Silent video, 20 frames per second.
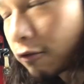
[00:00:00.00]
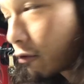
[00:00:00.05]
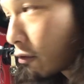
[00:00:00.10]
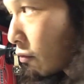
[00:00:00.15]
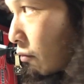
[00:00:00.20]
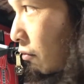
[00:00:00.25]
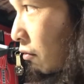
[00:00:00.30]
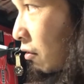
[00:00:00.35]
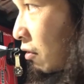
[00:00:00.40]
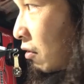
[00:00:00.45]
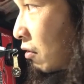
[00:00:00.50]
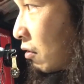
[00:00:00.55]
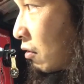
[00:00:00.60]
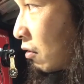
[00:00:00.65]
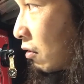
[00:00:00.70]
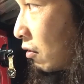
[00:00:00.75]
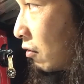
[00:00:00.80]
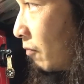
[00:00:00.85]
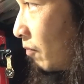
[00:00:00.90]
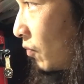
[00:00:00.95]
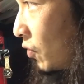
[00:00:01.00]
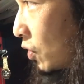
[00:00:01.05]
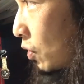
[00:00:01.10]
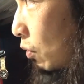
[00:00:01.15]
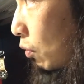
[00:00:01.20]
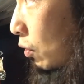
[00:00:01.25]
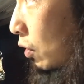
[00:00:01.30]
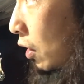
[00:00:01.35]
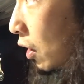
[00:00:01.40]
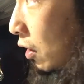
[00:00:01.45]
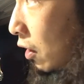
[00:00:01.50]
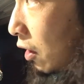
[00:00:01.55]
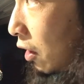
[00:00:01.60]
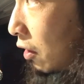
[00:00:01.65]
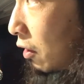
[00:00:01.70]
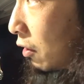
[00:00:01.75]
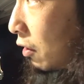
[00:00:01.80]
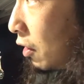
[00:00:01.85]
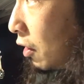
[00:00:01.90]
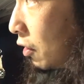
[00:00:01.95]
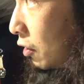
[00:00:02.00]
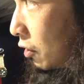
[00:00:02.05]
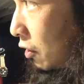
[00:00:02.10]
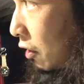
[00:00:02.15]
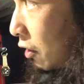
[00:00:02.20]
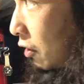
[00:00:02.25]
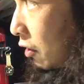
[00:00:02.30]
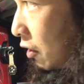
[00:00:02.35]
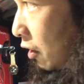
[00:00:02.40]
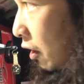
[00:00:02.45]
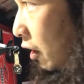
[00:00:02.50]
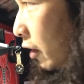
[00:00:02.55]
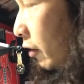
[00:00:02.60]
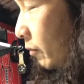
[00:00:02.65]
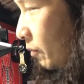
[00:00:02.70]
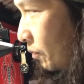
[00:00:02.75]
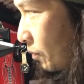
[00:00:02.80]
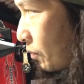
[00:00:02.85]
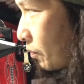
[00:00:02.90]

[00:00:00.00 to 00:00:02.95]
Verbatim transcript: そういう状態になっていっちゃって、